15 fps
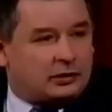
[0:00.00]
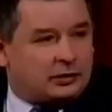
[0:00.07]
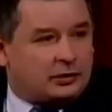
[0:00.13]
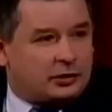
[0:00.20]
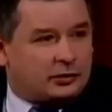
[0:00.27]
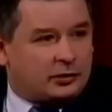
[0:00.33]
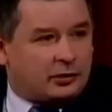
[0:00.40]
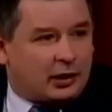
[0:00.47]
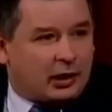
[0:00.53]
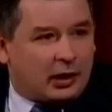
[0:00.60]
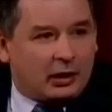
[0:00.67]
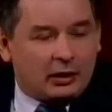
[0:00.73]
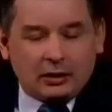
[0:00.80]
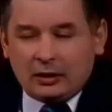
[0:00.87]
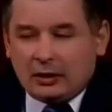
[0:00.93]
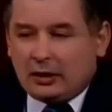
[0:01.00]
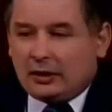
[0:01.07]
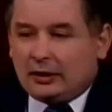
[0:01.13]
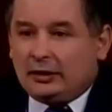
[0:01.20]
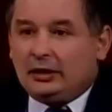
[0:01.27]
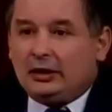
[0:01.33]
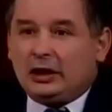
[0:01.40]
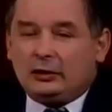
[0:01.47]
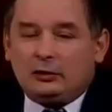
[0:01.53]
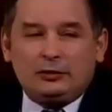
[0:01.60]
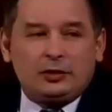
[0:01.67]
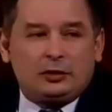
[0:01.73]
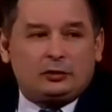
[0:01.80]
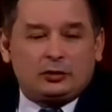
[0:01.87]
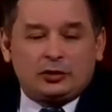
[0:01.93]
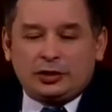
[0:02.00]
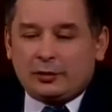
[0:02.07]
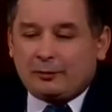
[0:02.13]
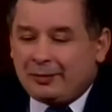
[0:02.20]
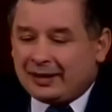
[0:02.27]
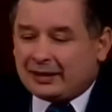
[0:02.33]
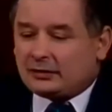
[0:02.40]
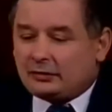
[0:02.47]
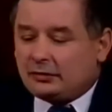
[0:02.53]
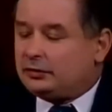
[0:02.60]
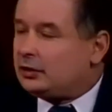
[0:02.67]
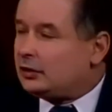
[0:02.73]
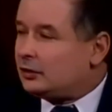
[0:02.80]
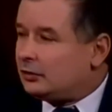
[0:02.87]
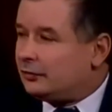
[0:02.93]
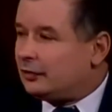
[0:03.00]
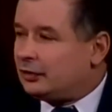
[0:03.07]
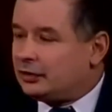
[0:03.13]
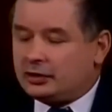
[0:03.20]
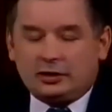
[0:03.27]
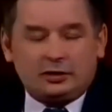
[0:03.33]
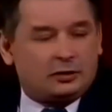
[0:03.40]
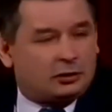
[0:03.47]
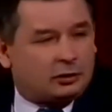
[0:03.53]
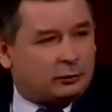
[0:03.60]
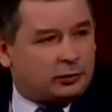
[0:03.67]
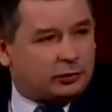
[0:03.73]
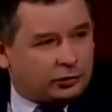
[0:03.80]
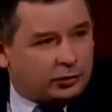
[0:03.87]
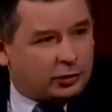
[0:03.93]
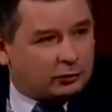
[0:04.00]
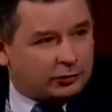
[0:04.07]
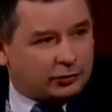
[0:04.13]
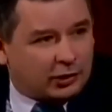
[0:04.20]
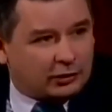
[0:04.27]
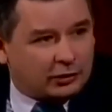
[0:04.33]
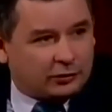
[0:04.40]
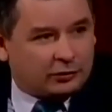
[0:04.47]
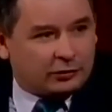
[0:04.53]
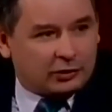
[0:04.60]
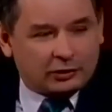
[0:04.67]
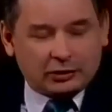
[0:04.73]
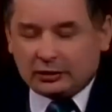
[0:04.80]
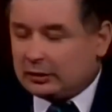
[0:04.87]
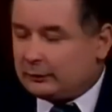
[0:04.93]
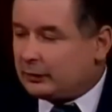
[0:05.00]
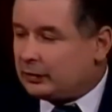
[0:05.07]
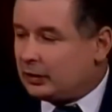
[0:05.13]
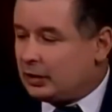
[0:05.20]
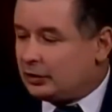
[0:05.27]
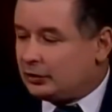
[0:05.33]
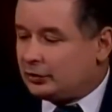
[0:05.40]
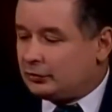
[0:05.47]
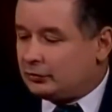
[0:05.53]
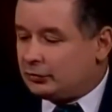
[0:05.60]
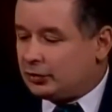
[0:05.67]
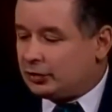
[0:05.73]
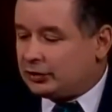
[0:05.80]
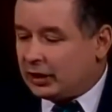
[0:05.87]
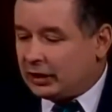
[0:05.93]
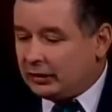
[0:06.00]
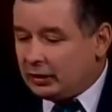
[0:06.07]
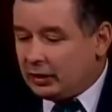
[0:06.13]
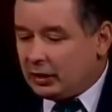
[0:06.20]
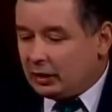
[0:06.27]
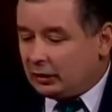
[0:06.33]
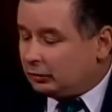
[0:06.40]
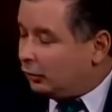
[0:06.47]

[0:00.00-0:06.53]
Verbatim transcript: tradycji co ja i dla ludzi, którzy się bardzo interesowali historią i nieustannie coś na ten temat czytali,